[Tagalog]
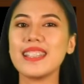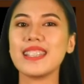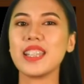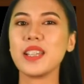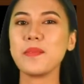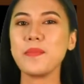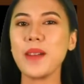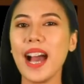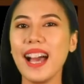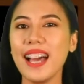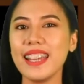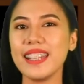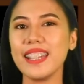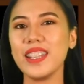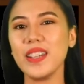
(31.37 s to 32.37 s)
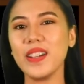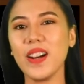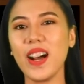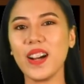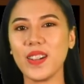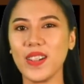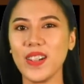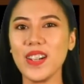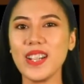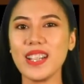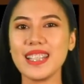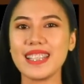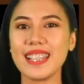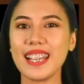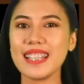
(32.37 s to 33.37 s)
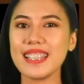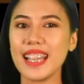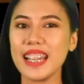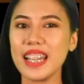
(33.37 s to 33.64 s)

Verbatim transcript: Samahan ninyo ako sa isa